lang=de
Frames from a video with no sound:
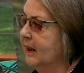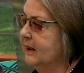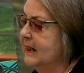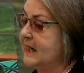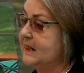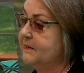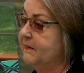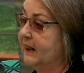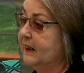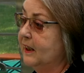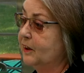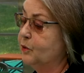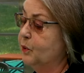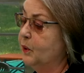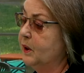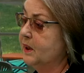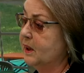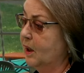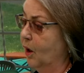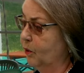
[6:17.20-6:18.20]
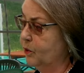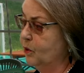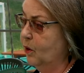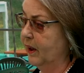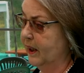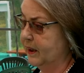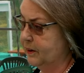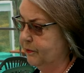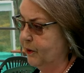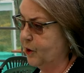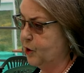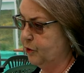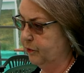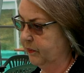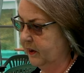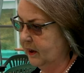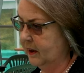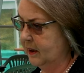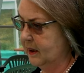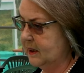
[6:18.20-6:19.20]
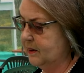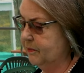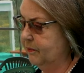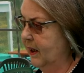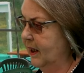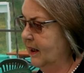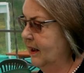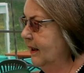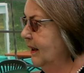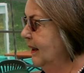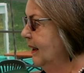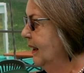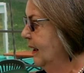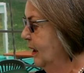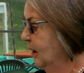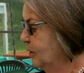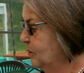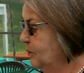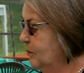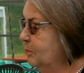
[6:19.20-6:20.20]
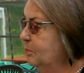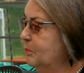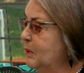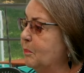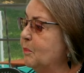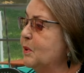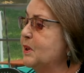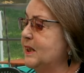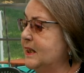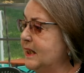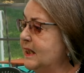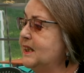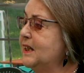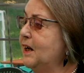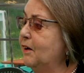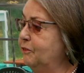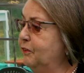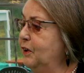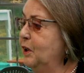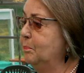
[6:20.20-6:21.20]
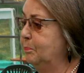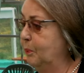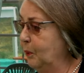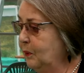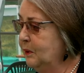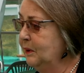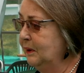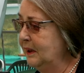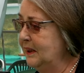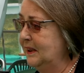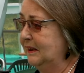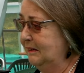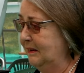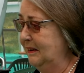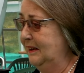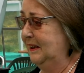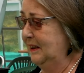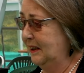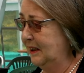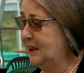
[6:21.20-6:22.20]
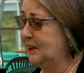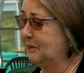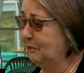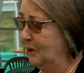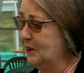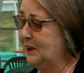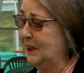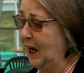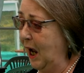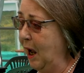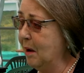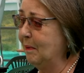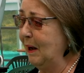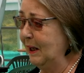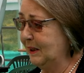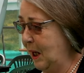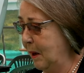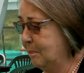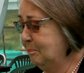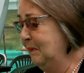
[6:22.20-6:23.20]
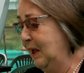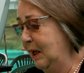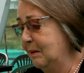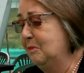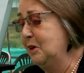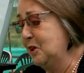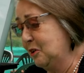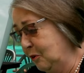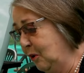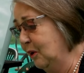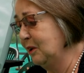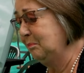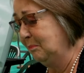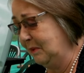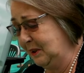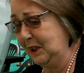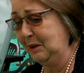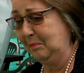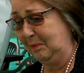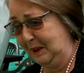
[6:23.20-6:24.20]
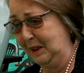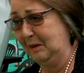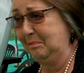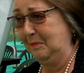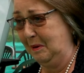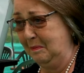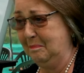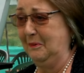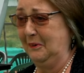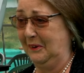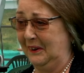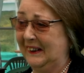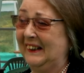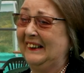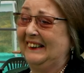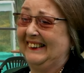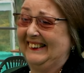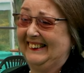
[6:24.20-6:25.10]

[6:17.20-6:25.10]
Das war natürlich auch noch etwas schwierig, weil man muss sich ja viel bücken. Ich wollte die Arbeit abnehmen, ich konnte mich aber nicht mehr bücken.